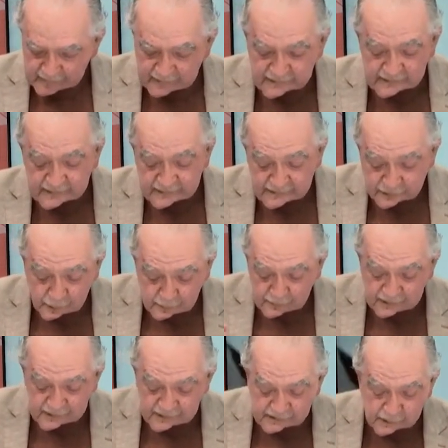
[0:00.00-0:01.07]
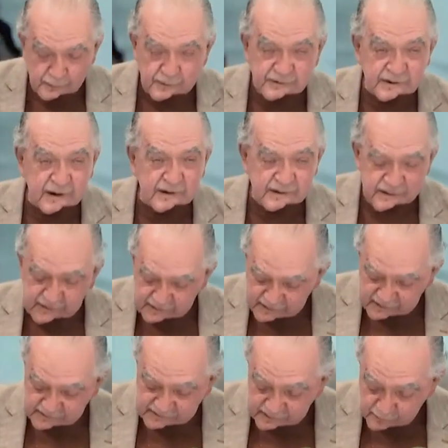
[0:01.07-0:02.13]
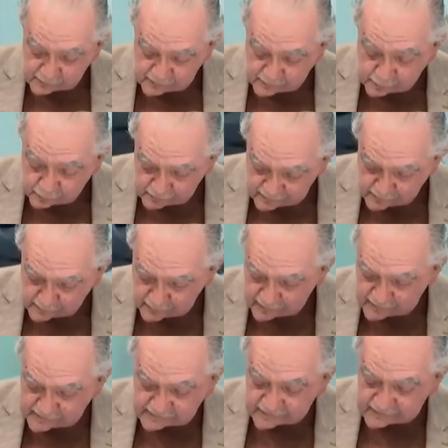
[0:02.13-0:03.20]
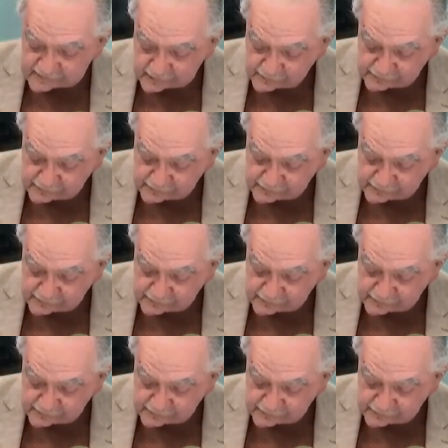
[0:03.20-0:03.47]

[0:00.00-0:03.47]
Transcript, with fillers: El ingeniero Miguel Yamasaki, que ya estaba en el programa, es el